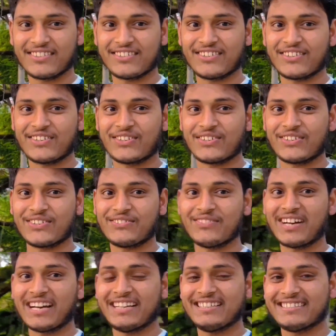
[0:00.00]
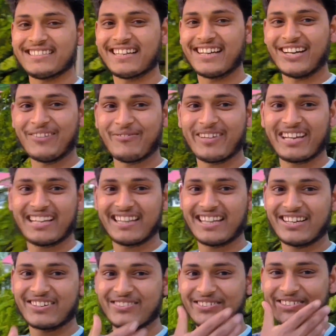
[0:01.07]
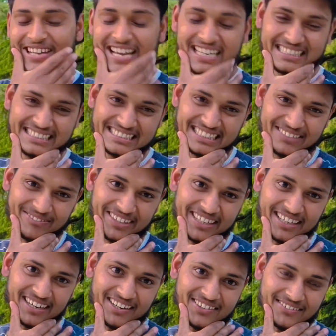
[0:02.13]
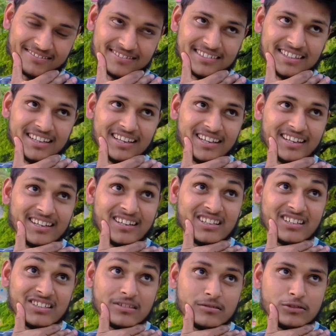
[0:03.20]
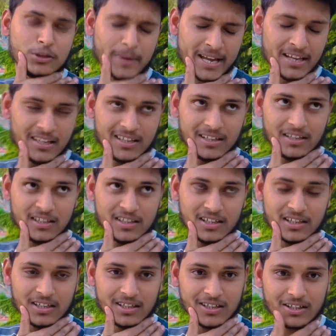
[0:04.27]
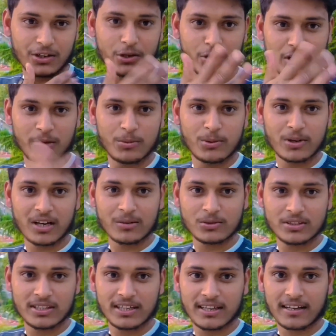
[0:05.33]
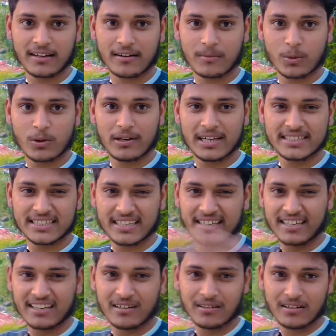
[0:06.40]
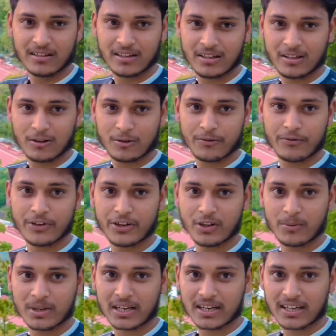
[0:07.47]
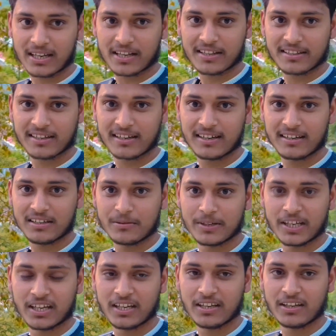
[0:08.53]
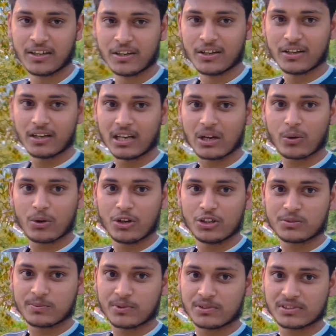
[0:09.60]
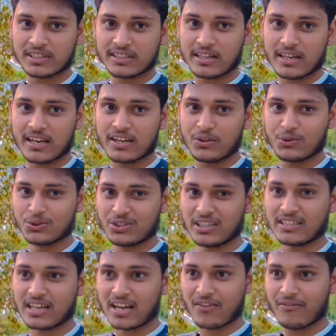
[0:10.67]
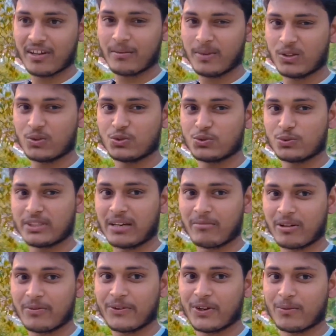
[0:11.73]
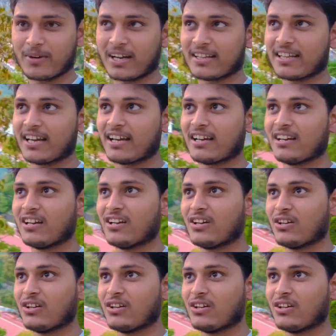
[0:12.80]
ओह भाई साहब मैं कितना हैंडसम देख रहा हूँ डॉगी भूख रहा है मुझे देखकर बोल रहा चल निकल वीडियो बनाने आता था डेली डेली ना कोई रिस्पॉन्स देता है ना ही कुछ देता है फिर भी तू चूतिया मेरे वीडियो बनाता है